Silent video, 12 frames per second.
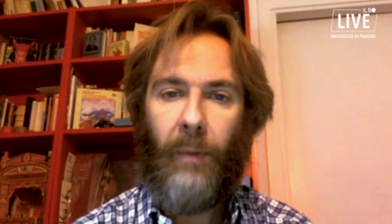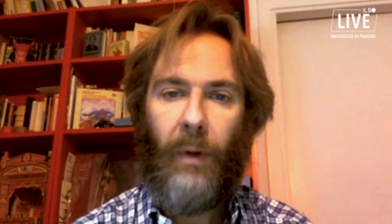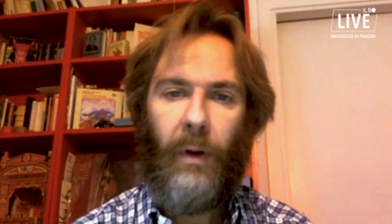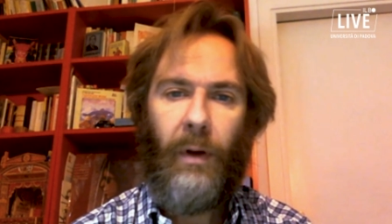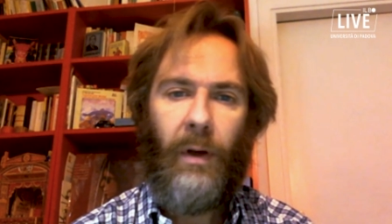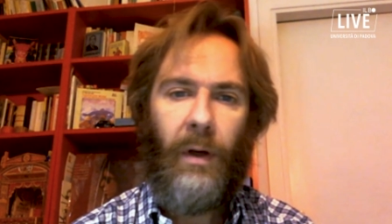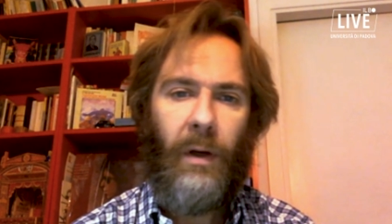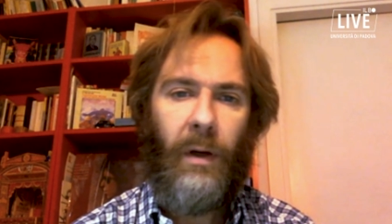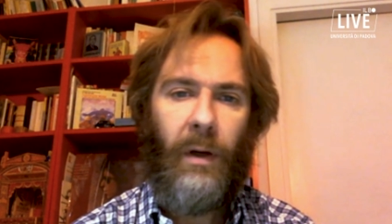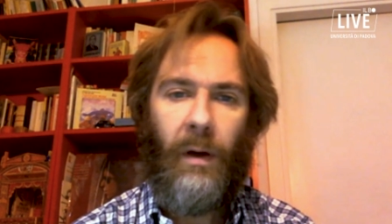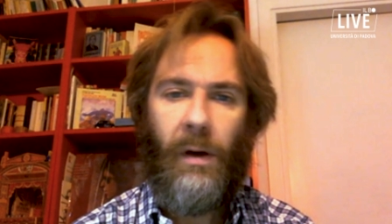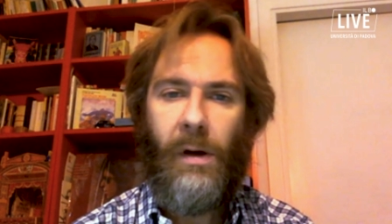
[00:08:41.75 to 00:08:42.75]

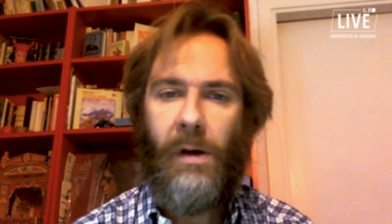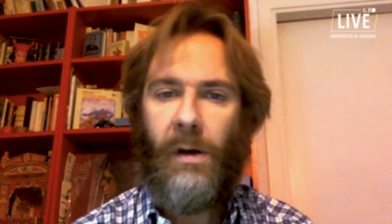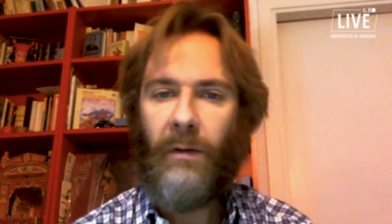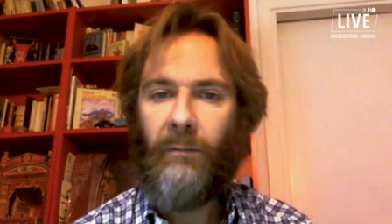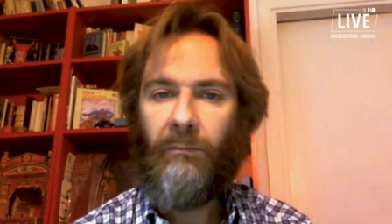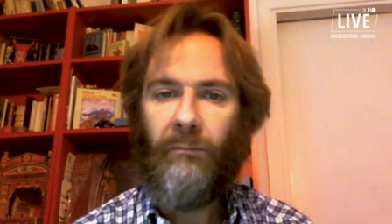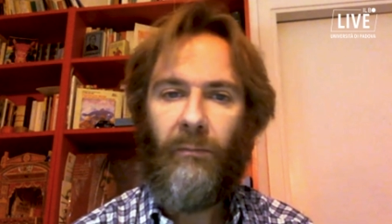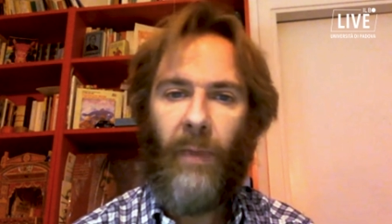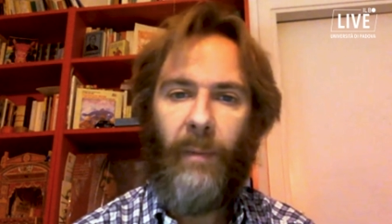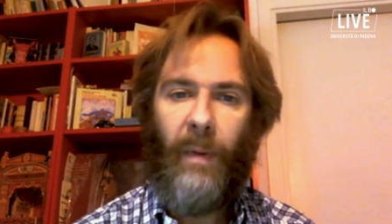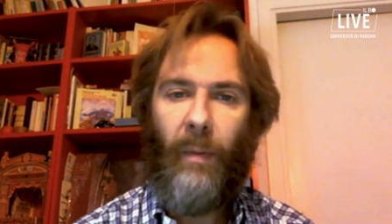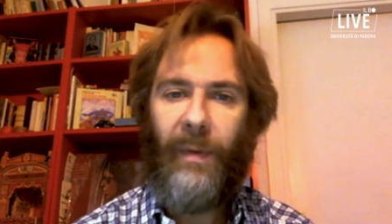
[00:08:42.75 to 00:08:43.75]
Poi
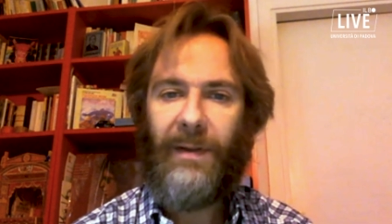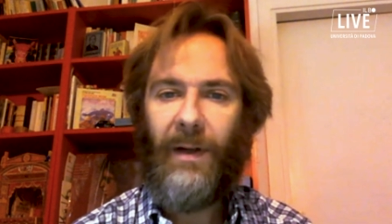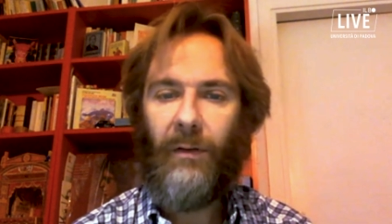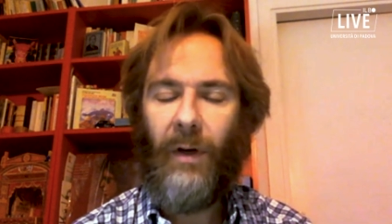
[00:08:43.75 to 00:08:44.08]
abbiamo pensato